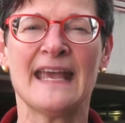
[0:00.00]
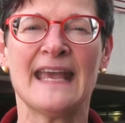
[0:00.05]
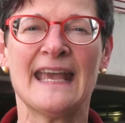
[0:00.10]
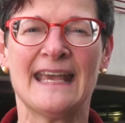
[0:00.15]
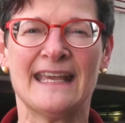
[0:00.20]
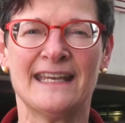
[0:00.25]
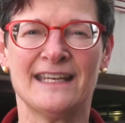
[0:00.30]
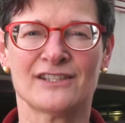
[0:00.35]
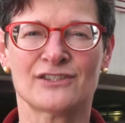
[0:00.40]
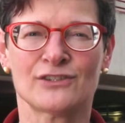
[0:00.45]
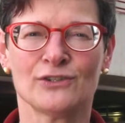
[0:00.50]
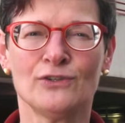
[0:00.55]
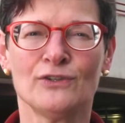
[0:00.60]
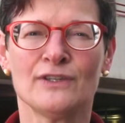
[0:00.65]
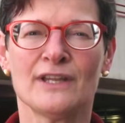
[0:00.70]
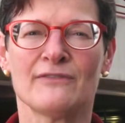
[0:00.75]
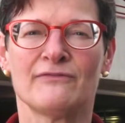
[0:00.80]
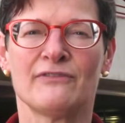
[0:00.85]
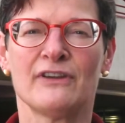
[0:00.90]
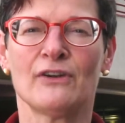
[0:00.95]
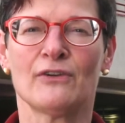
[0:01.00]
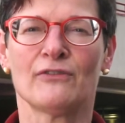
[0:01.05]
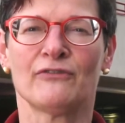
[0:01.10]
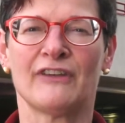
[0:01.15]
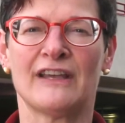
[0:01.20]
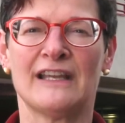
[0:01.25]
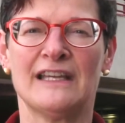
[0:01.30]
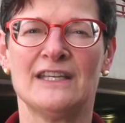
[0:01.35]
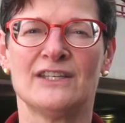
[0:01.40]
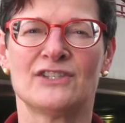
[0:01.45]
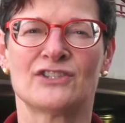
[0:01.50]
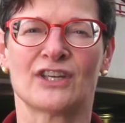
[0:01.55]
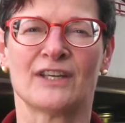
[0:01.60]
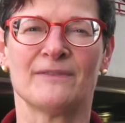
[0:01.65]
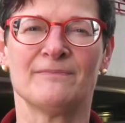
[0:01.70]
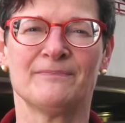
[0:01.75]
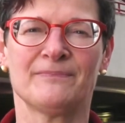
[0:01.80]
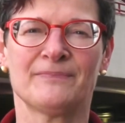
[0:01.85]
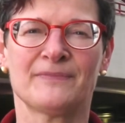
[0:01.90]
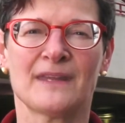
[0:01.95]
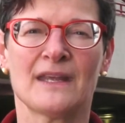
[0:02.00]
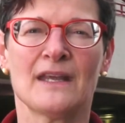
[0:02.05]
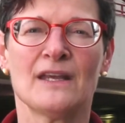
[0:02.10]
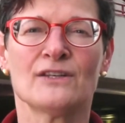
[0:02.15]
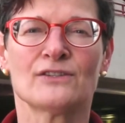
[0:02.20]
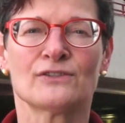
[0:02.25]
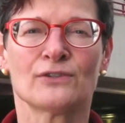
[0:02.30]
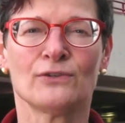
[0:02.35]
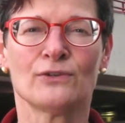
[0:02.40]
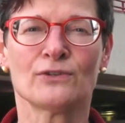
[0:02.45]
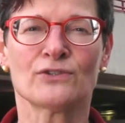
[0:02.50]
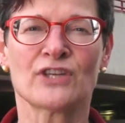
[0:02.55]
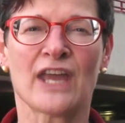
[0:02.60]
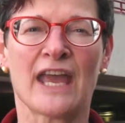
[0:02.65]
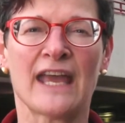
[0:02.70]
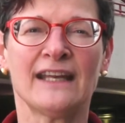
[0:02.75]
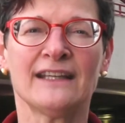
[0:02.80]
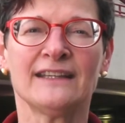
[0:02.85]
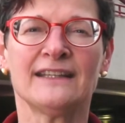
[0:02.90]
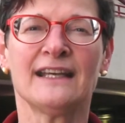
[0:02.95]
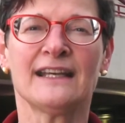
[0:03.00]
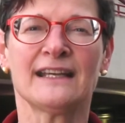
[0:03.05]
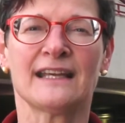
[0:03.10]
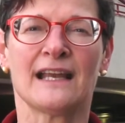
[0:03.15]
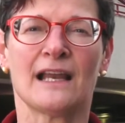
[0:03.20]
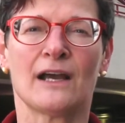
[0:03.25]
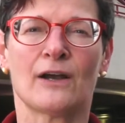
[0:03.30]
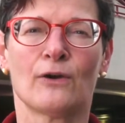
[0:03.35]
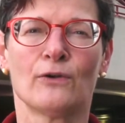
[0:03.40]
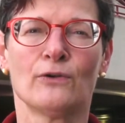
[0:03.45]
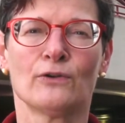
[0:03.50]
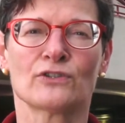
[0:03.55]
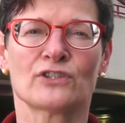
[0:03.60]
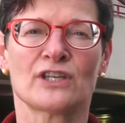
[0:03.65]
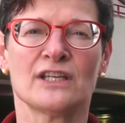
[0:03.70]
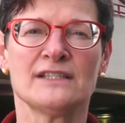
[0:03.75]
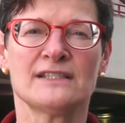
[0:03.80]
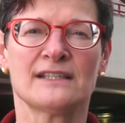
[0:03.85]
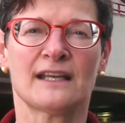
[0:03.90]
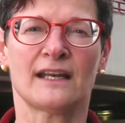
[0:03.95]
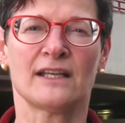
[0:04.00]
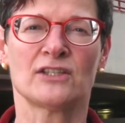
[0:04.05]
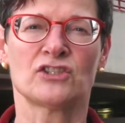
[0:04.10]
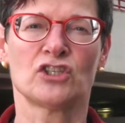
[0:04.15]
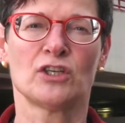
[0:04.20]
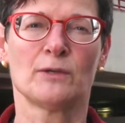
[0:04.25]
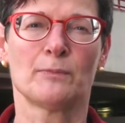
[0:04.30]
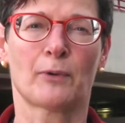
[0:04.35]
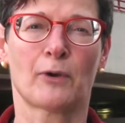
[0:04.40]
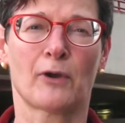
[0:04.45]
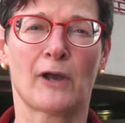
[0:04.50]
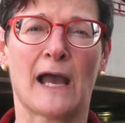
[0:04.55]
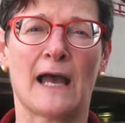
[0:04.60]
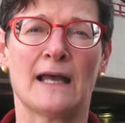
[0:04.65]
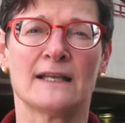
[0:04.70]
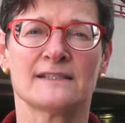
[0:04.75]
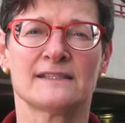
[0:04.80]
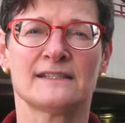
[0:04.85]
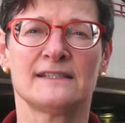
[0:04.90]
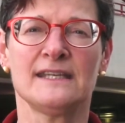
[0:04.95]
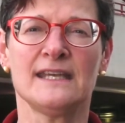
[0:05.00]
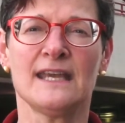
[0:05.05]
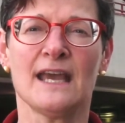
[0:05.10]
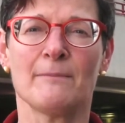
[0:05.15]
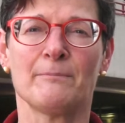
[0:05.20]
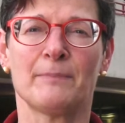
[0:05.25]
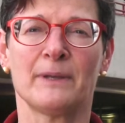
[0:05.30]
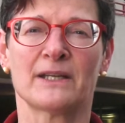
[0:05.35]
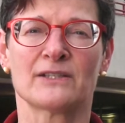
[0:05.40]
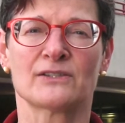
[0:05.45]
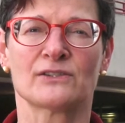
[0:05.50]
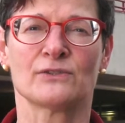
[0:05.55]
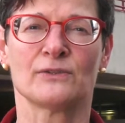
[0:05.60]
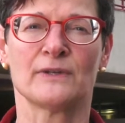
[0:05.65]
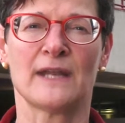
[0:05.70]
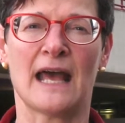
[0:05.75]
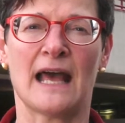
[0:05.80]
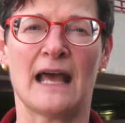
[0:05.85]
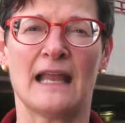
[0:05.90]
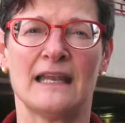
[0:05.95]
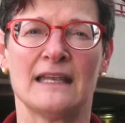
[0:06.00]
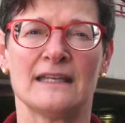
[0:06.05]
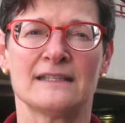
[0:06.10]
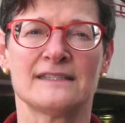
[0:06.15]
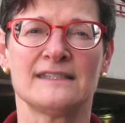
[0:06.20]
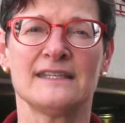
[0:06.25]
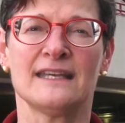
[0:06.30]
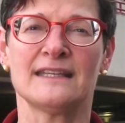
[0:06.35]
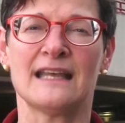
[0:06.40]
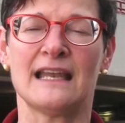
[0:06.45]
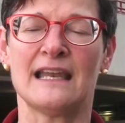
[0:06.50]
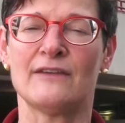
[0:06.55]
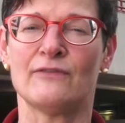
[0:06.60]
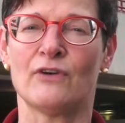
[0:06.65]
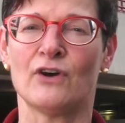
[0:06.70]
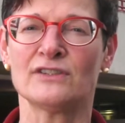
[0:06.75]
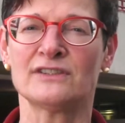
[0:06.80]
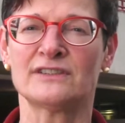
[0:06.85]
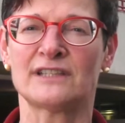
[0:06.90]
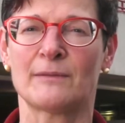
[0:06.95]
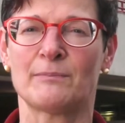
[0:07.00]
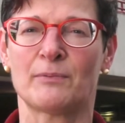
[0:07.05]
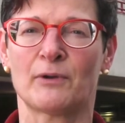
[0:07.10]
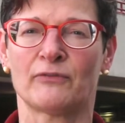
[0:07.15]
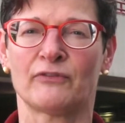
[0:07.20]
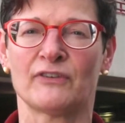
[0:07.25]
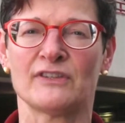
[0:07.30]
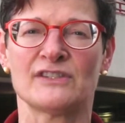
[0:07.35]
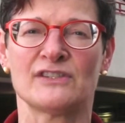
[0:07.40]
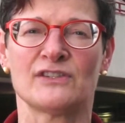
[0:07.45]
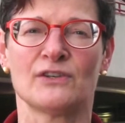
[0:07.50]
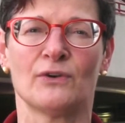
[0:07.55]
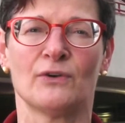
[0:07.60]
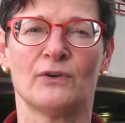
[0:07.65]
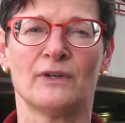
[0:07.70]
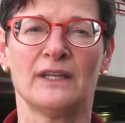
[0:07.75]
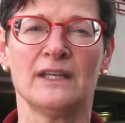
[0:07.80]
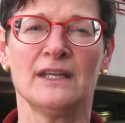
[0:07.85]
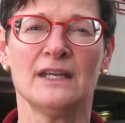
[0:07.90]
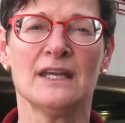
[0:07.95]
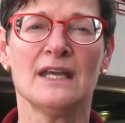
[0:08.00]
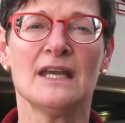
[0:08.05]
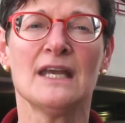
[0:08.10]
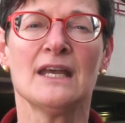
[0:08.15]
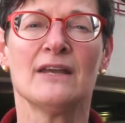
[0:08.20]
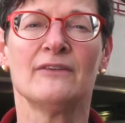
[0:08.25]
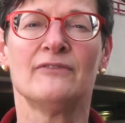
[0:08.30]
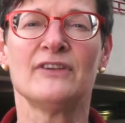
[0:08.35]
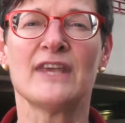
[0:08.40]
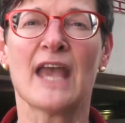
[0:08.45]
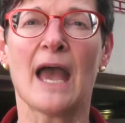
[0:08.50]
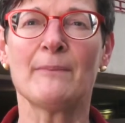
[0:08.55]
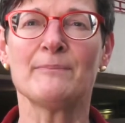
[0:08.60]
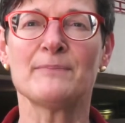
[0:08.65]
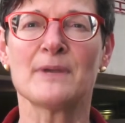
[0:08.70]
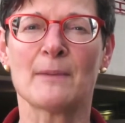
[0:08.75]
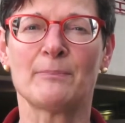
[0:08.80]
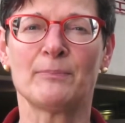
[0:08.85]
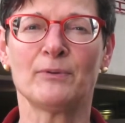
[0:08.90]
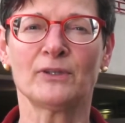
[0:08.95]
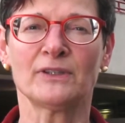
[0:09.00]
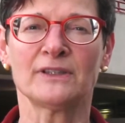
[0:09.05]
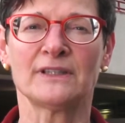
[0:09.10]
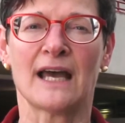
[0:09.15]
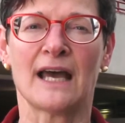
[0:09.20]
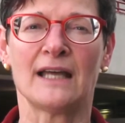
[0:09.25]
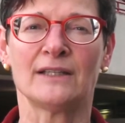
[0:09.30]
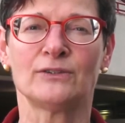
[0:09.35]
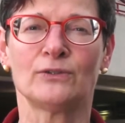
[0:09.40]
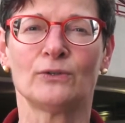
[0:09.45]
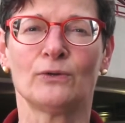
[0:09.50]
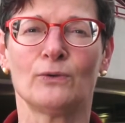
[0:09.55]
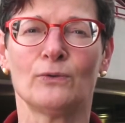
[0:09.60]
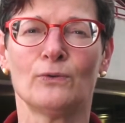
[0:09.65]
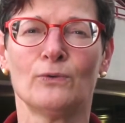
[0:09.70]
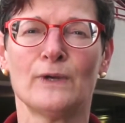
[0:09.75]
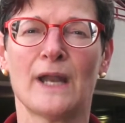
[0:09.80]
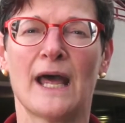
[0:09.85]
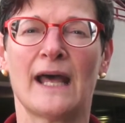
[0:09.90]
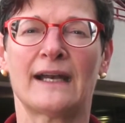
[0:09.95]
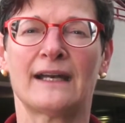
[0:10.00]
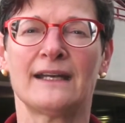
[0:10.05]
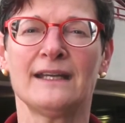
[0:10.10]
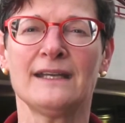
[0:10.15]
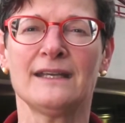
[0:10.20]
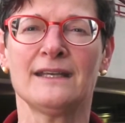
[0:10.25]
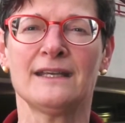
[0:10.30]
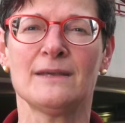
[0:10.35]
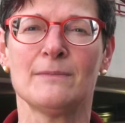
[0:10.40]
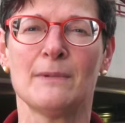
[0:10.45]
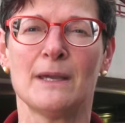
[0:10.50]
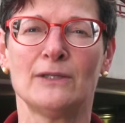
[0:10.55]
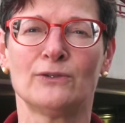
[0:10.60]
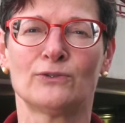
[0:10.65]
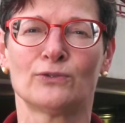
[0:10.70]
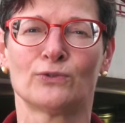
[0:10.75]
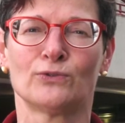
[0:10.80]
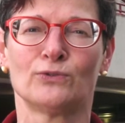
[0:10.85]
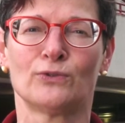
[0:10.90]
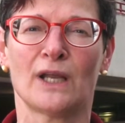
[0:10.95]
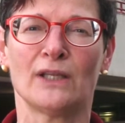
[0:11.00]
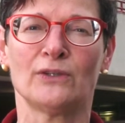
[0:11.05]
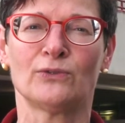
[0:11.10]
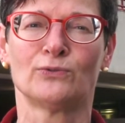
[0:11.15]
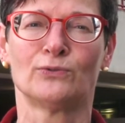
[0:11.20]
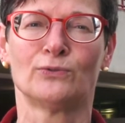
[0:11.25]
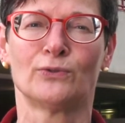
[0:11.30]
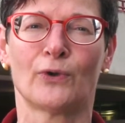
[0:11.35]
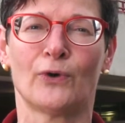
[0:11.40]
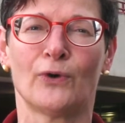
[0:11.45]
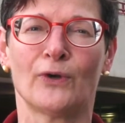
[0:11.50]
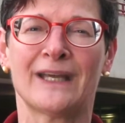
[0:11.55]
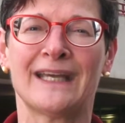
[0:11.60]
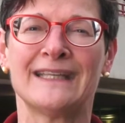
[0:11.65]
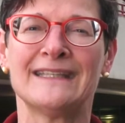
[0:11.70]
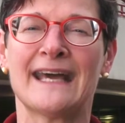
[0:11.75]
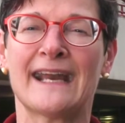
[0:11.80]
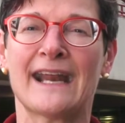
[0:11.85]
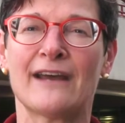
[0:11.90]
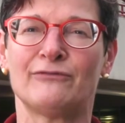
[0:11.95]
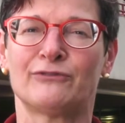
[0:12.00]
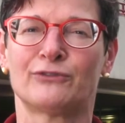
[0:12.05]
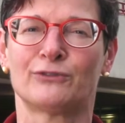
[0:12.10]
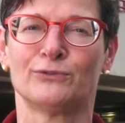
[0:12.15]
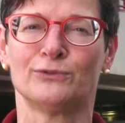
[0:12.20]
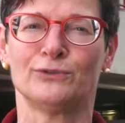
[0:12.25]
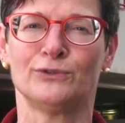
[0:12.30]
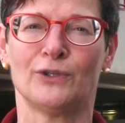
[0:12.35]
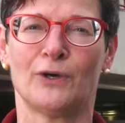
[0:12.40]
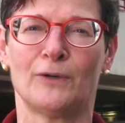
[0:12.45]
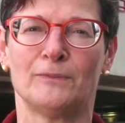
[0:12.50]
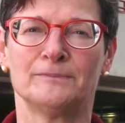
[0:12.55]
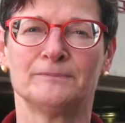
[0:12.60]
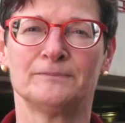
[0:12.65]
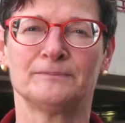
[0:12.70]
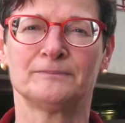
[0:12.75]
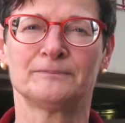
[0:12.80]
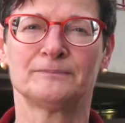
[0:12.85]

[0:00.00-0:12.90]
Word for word: e ne sono davvero felice sono certa che la conoscenza reciproca, sia personale sia delle vostre professioni, vi abbia portato un arricchimento duraturo che darà frutto.